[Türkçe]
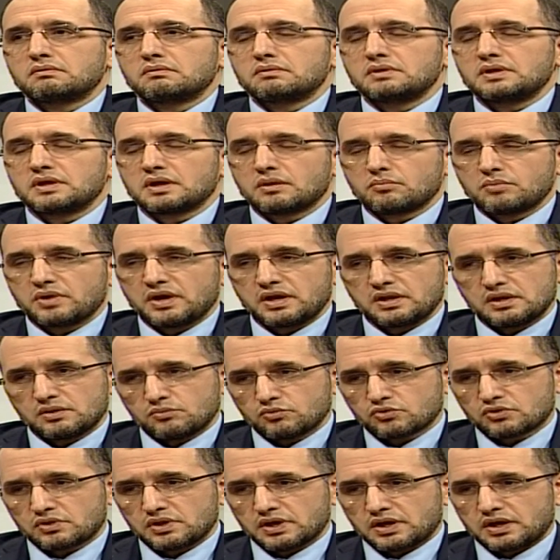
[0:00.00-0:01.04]
yamayla
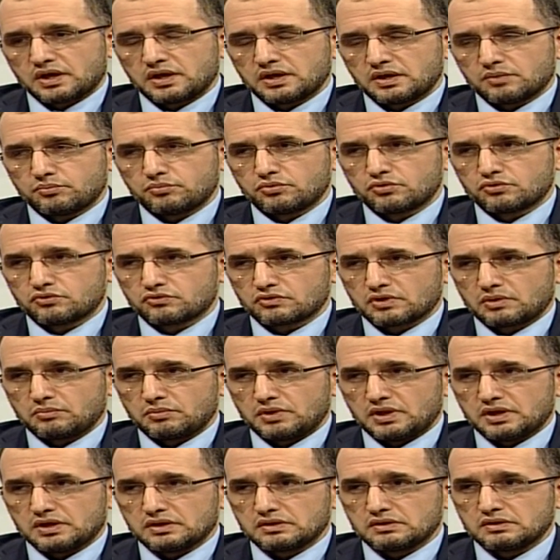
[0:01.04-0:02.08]
mutlaka yapıyoruz
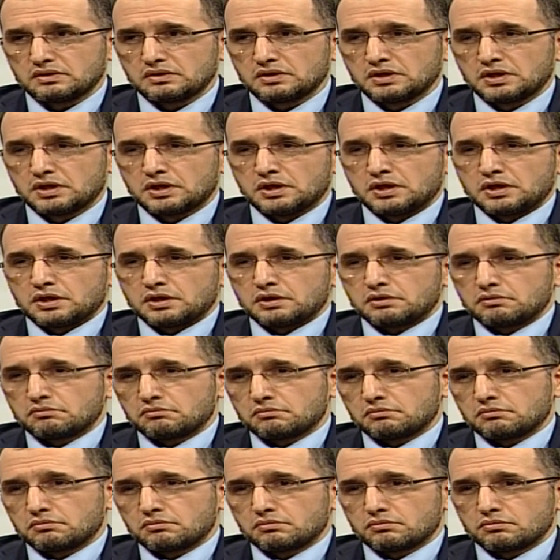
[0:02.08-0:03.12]
ameliyatı. E,
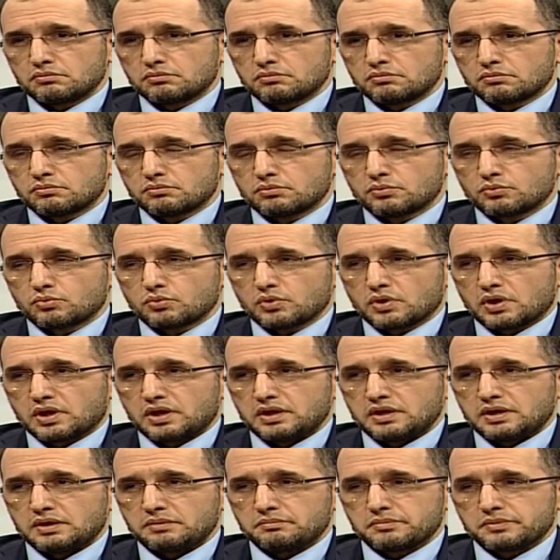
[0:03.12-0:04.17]

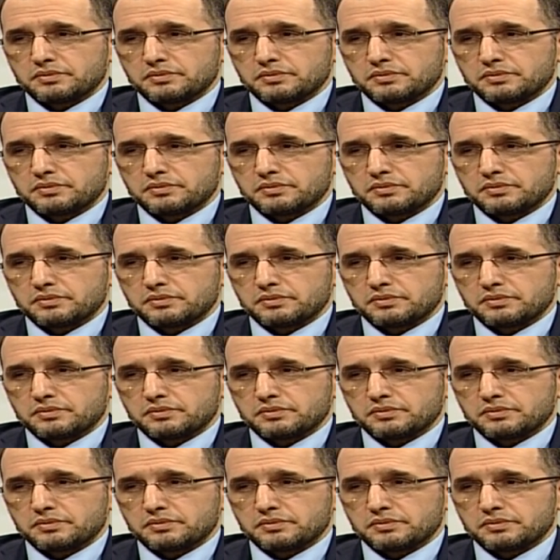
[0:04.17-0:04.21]
hani